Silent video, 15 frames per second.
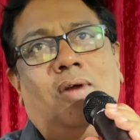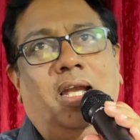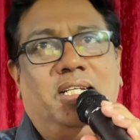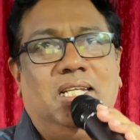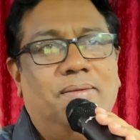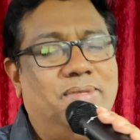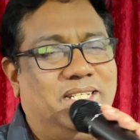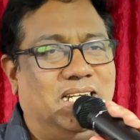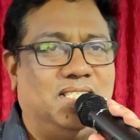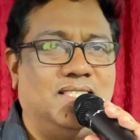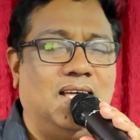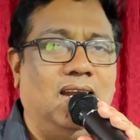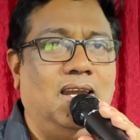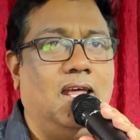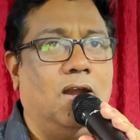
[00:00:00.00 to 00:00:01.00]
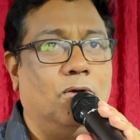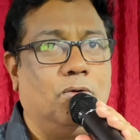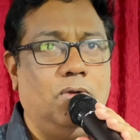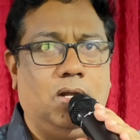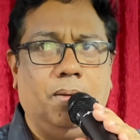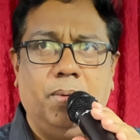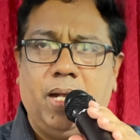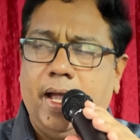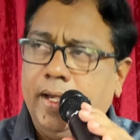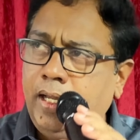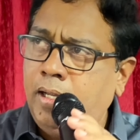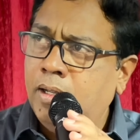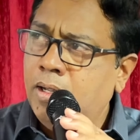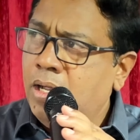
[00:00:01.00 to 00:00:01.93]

వాళ్ళని క్షమించేస్తానులే అనుకుంటాం కానీ